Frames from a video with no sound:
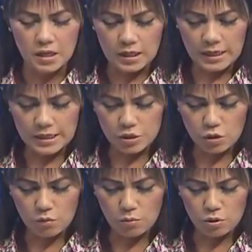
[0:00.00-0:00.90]
y es
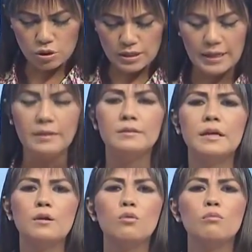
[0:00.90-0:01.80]
cómo se
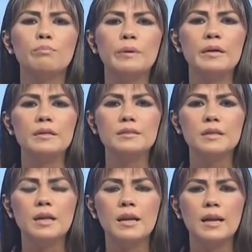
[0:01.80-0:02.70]
interrumpe
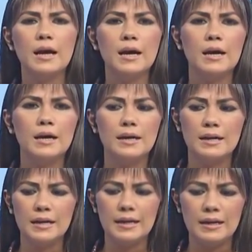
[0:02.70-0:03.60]
la,
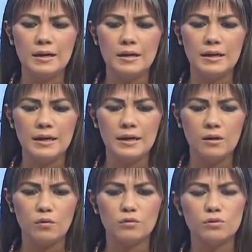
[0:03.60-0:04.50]

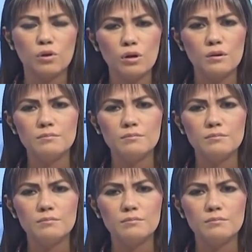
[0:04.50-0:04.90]
el, control,